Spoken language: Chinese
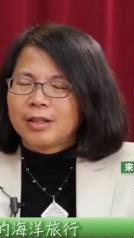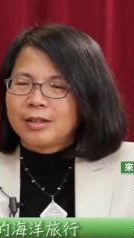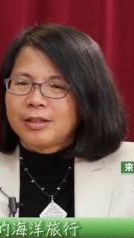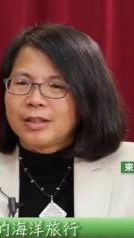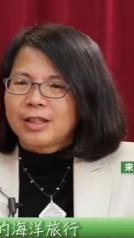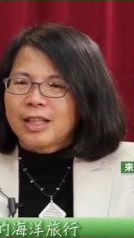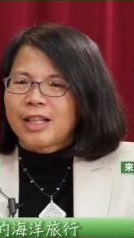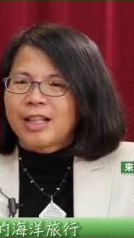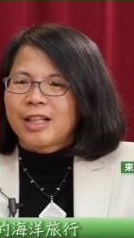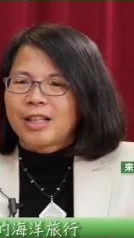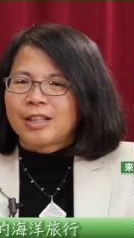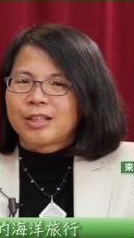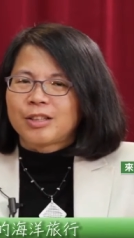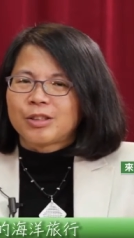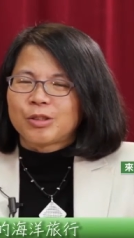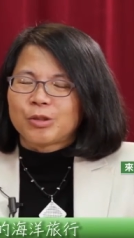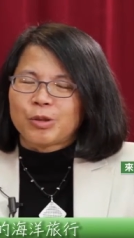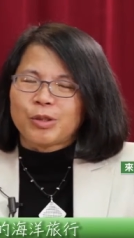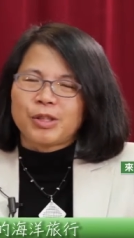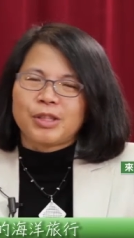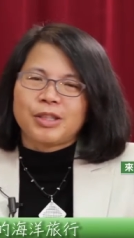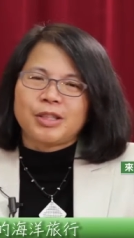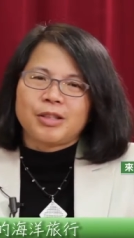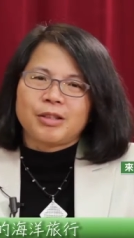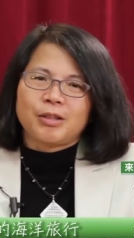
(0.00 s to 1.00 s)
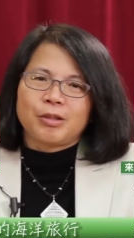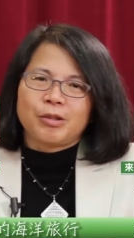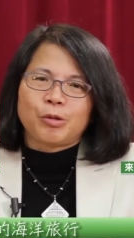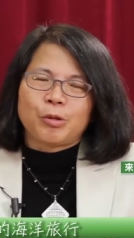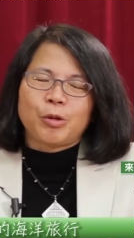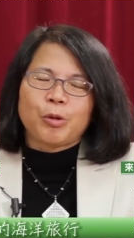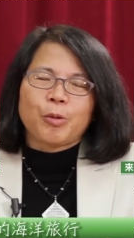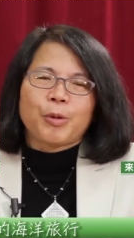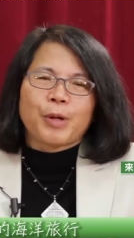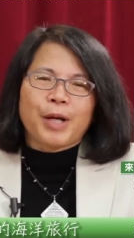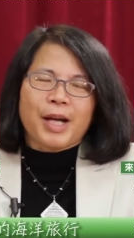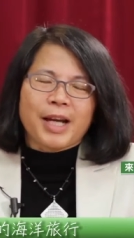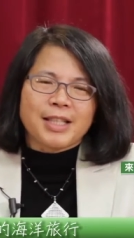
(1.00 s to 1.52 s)
啊，所以
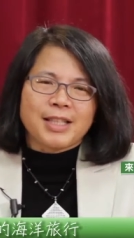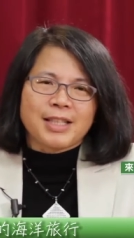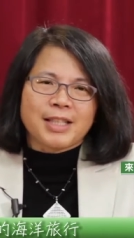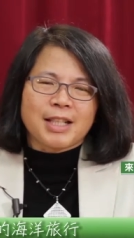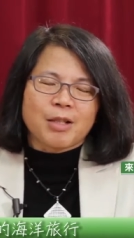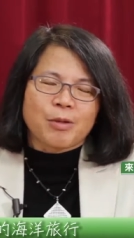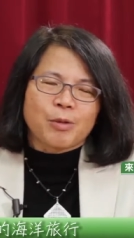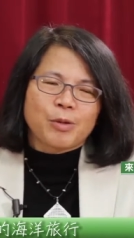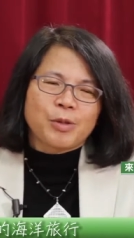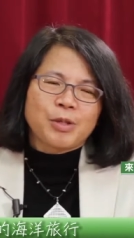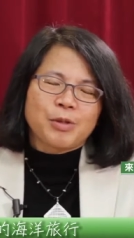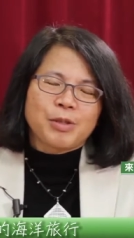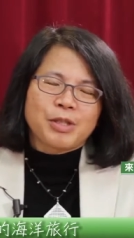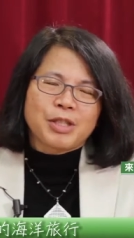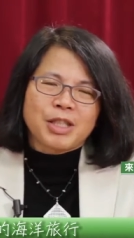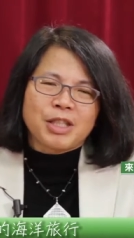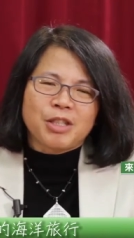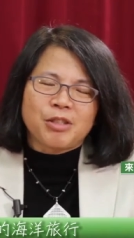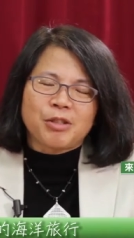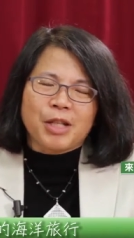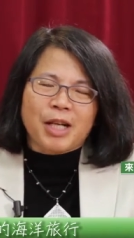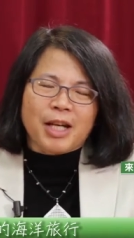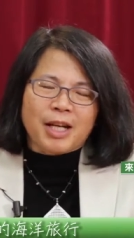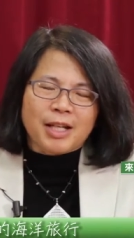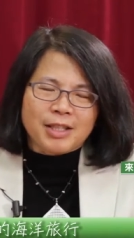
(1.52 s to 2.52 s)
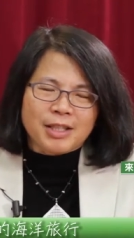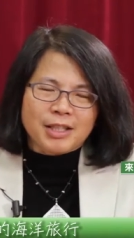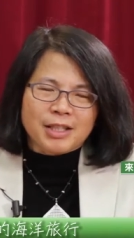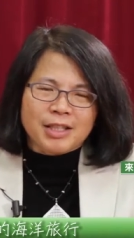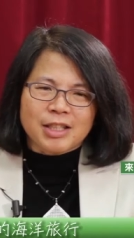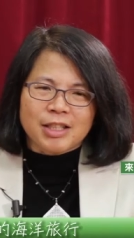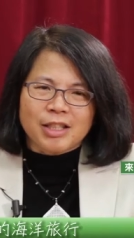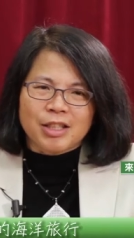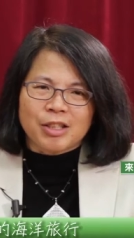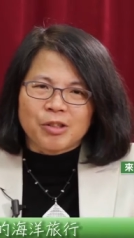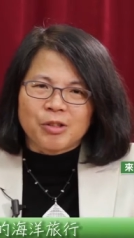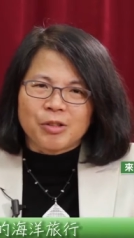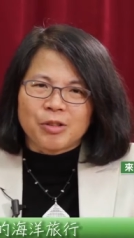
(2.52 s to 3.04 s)
对我来讲，我就得进入海洋这
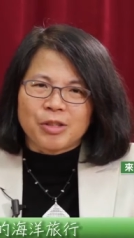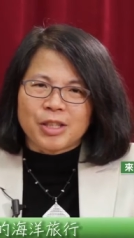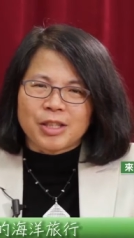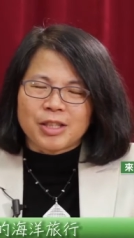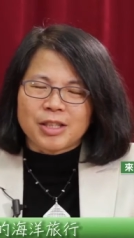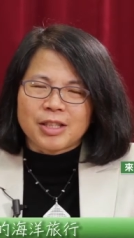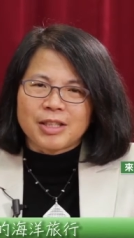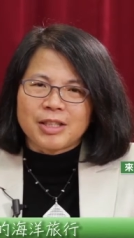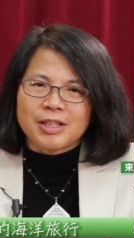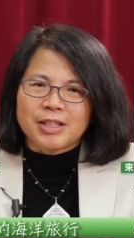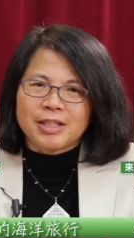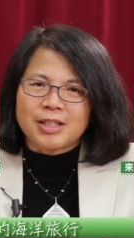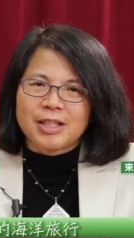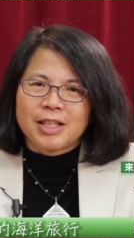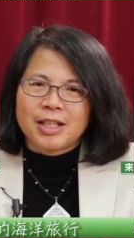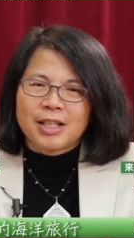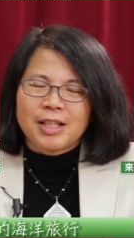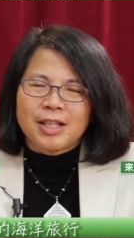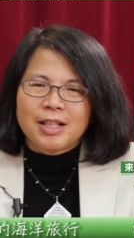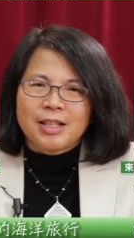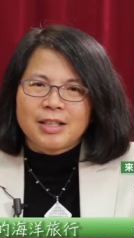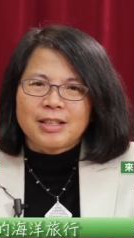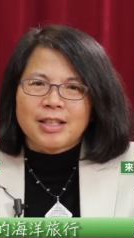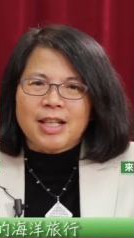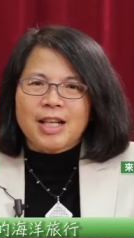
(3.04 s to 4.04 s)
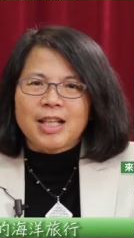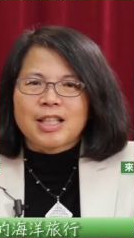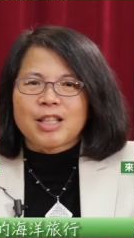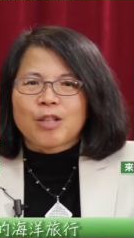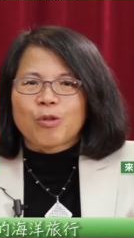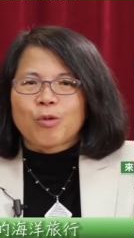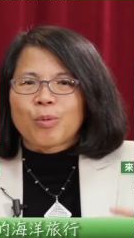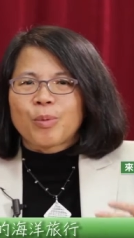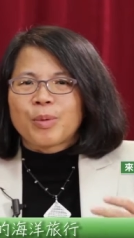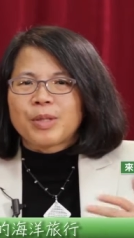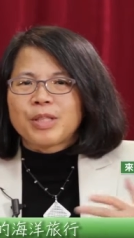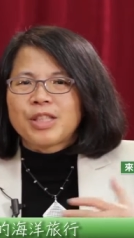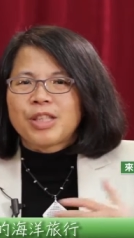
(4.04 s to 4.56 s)
个领域，等于是带着
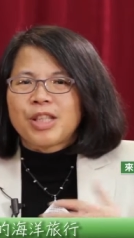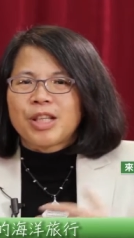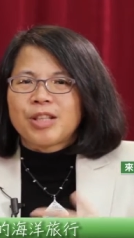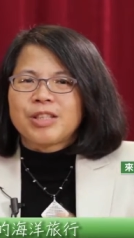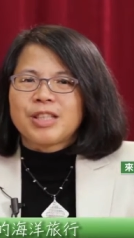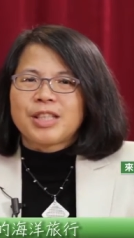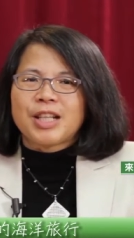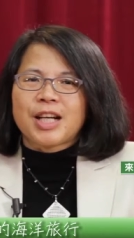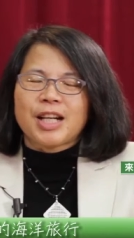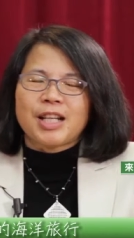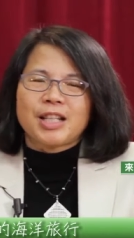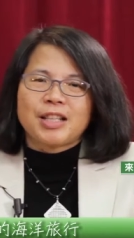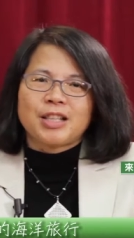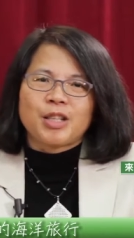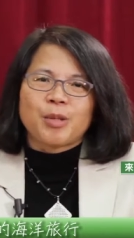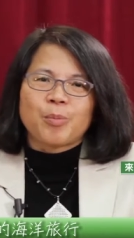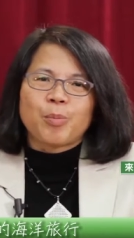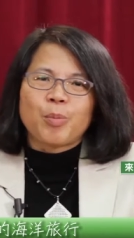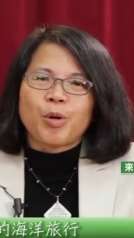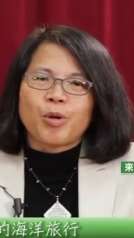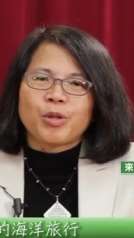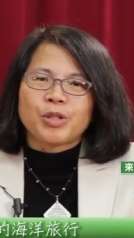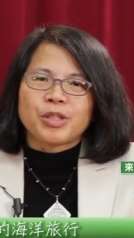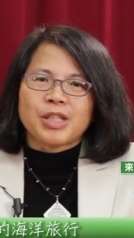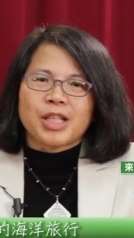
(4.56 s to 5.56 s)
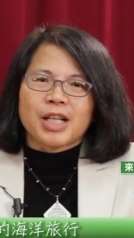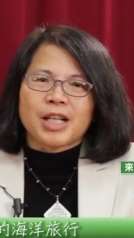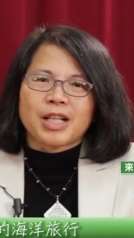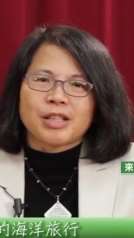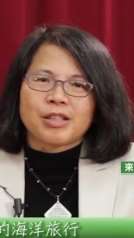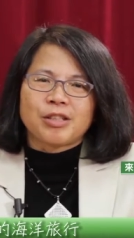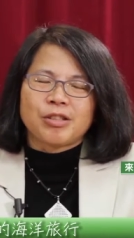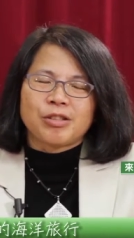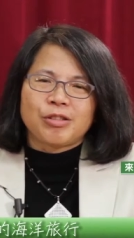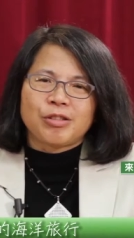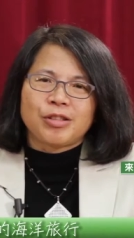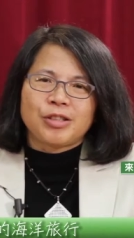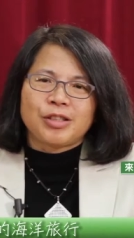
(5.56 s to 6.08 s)
我们全家人的梦想
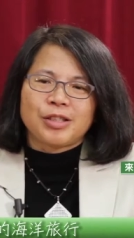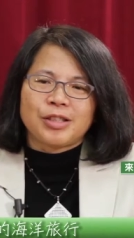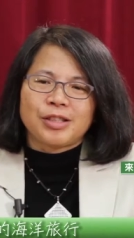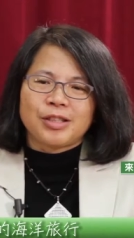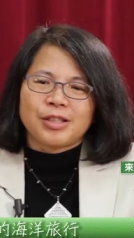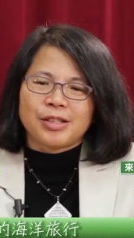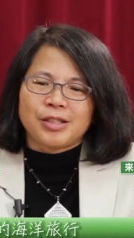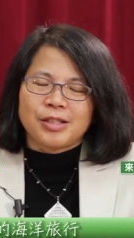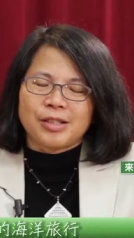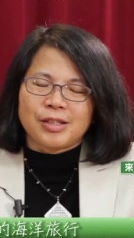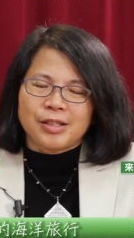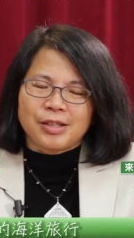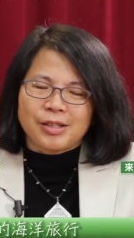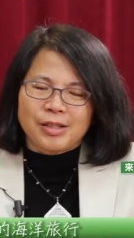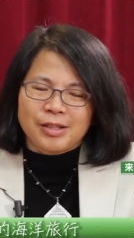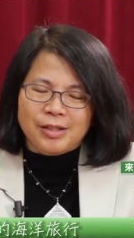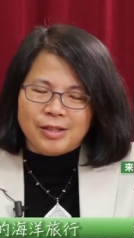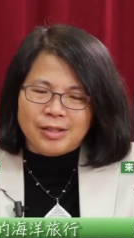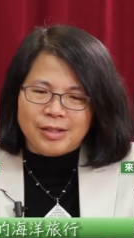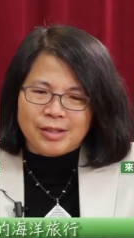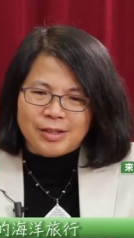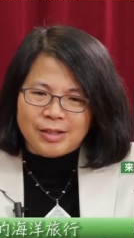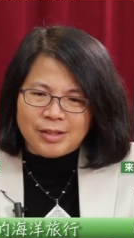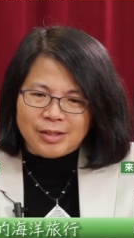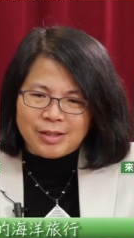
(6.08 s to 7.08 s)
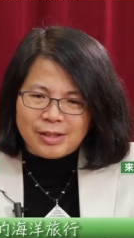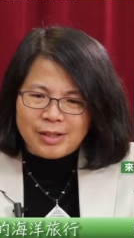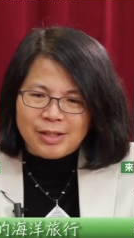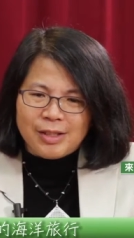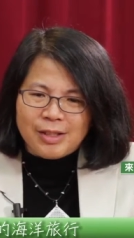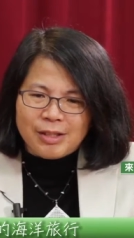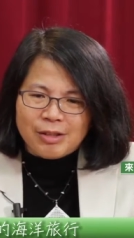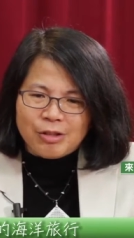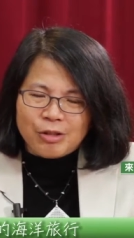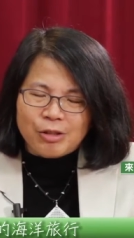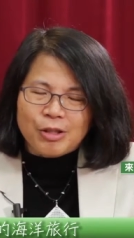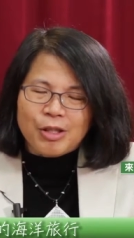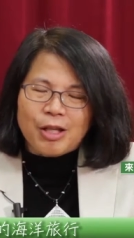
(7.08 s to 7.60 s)
去，
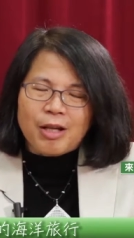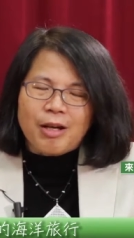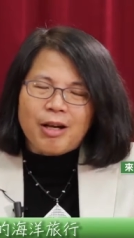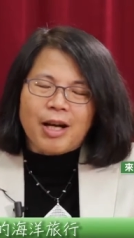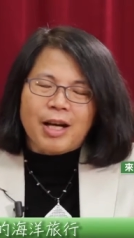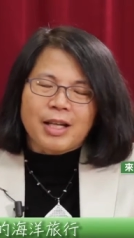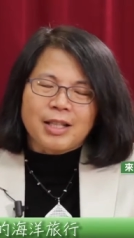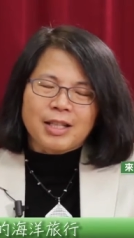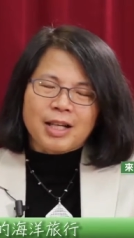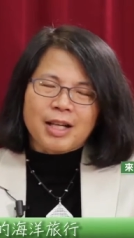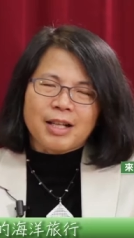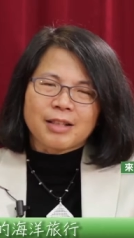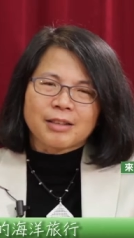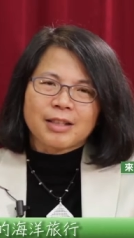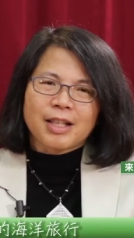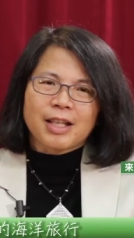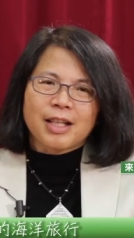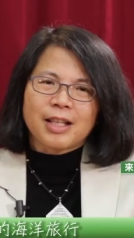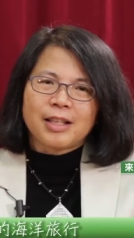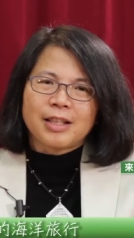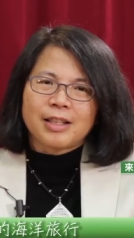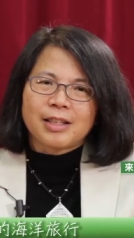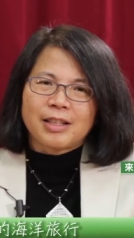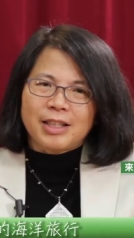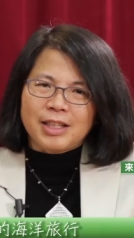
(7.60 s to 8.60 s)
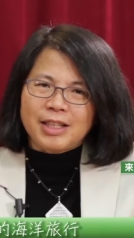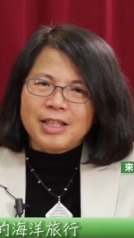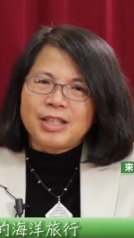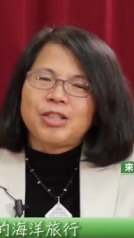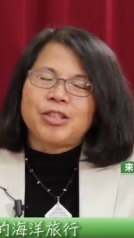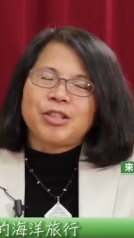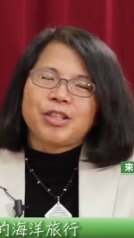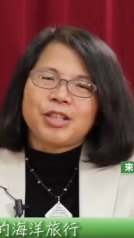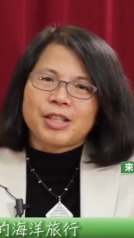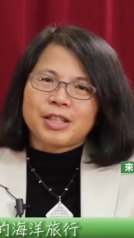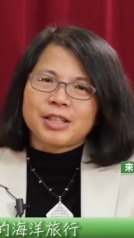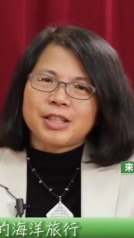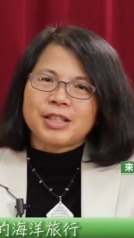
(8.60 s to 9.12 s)
去到海洋。那的
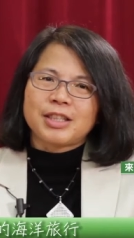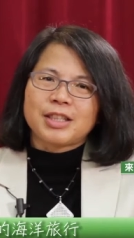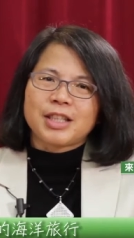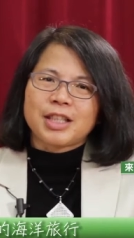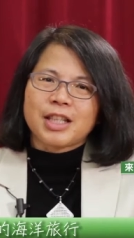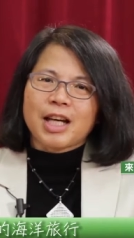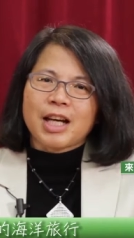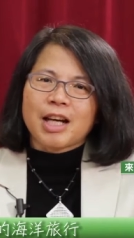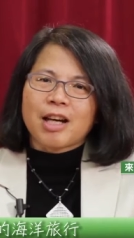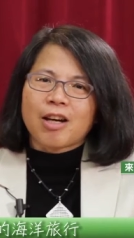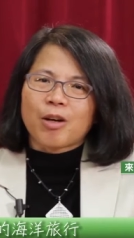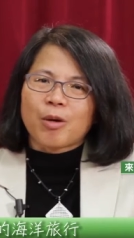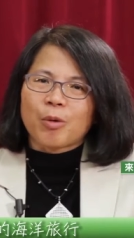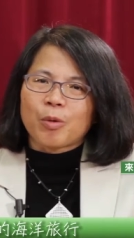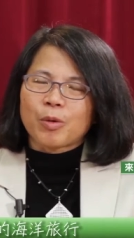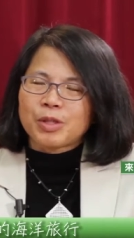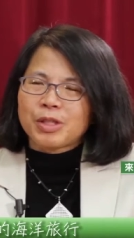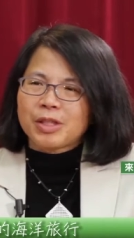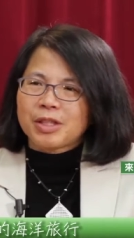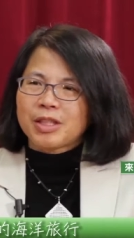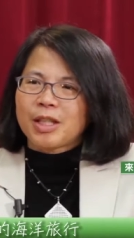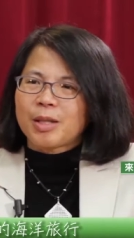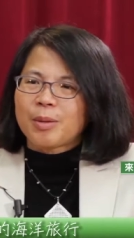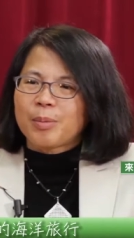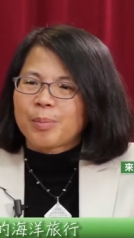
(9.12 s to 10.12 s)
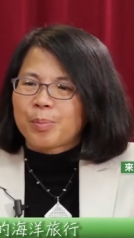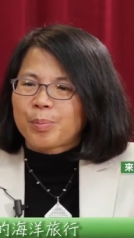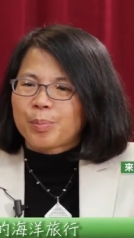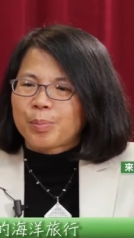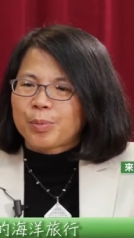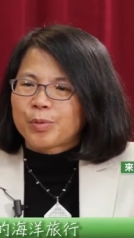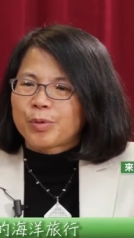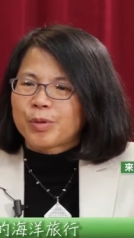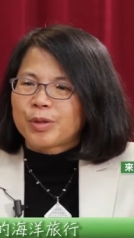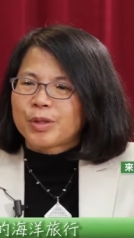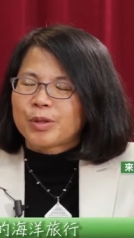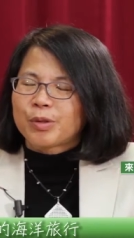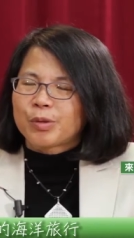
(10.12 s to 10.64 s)
确也是这样哈。我现在
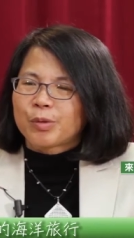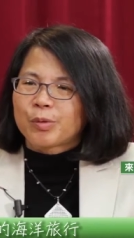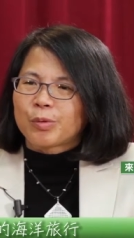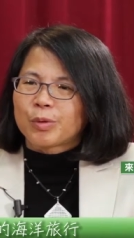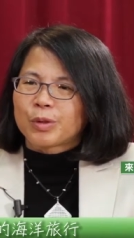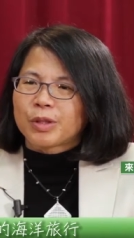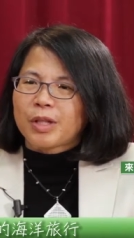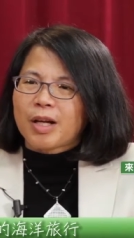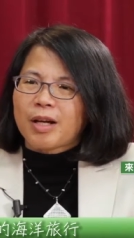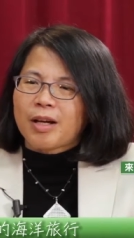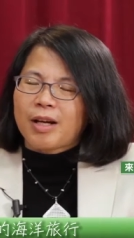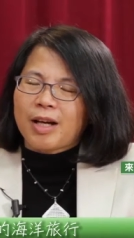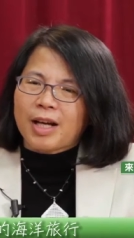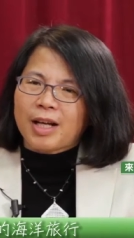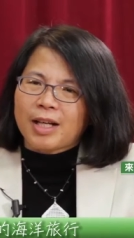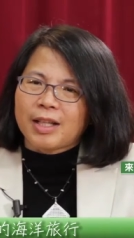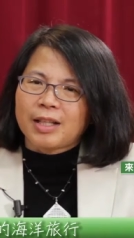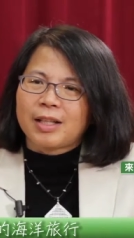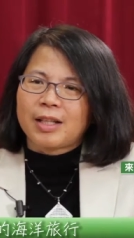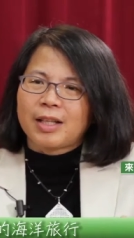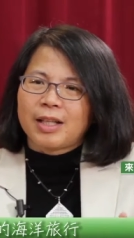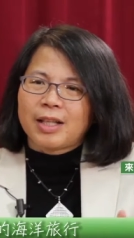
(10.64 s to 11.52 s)
不论我到海，